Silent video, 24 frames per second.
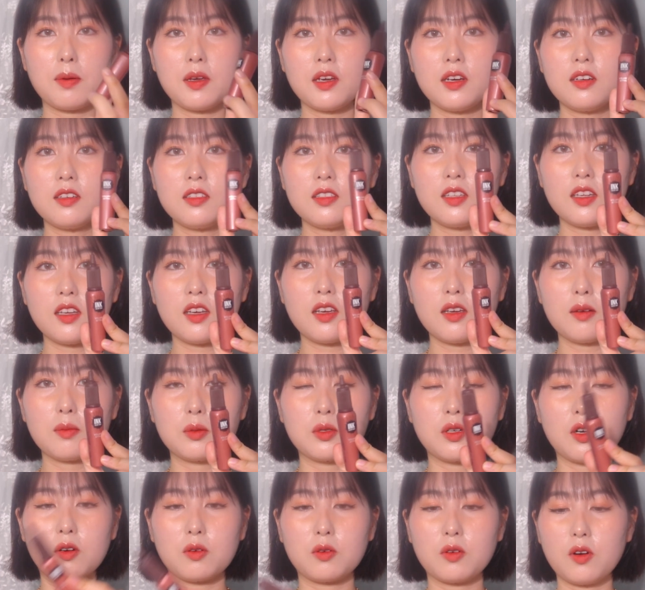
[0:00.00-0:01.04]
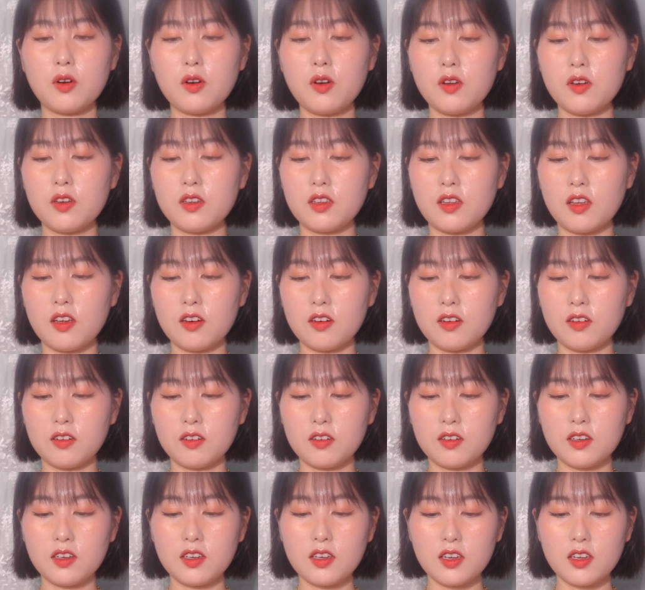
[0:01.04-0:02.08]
핑크티 브라운 컬러인데요.